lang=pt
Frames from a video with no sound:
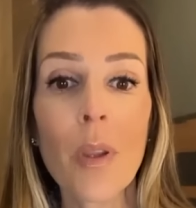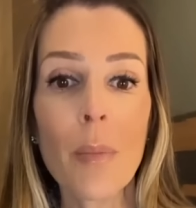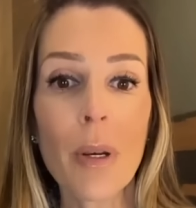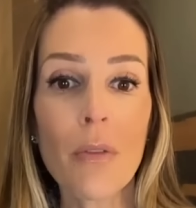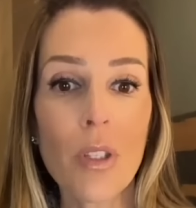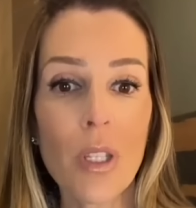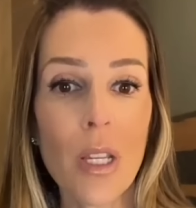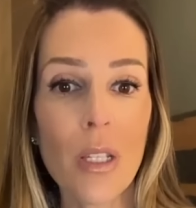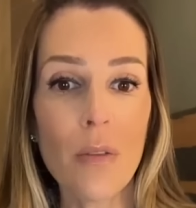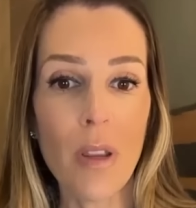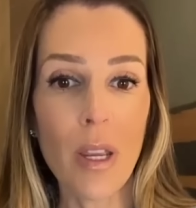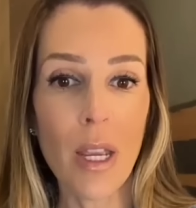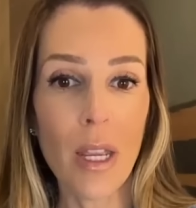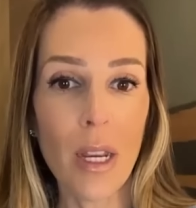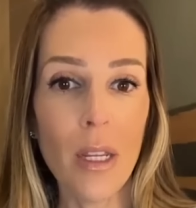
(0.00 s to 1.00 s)
para vocês
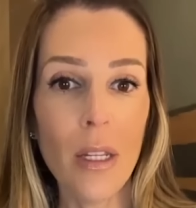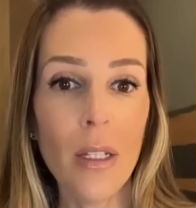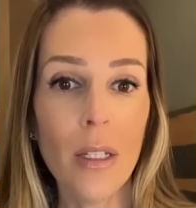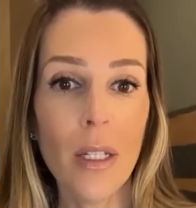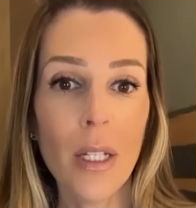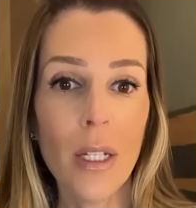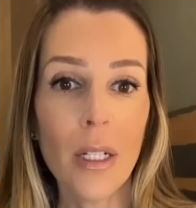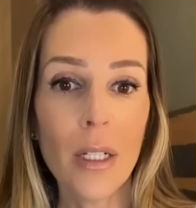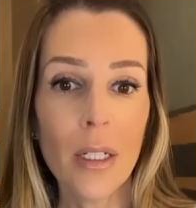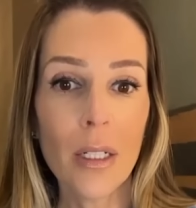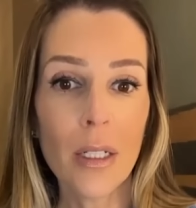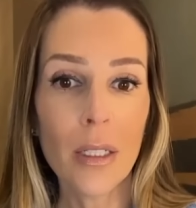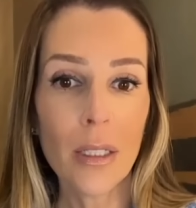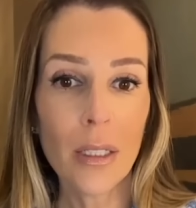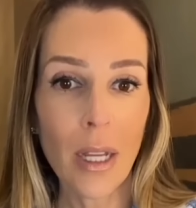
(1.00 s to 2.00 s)
verem
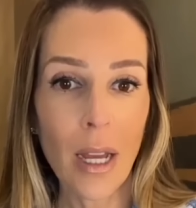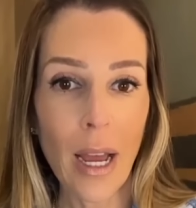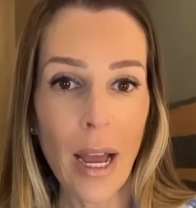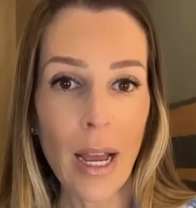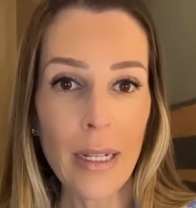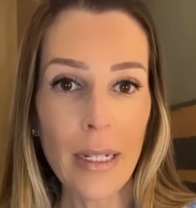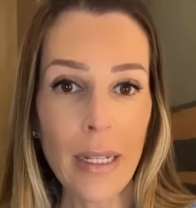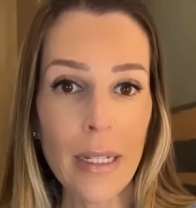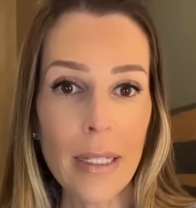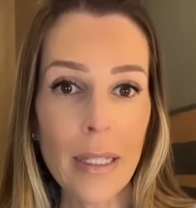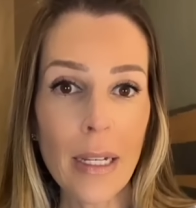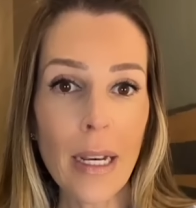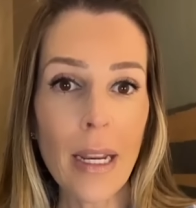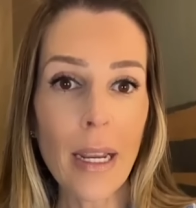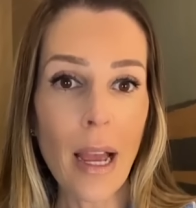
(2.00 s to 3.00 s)
a
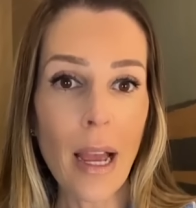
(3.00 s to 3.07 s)
listra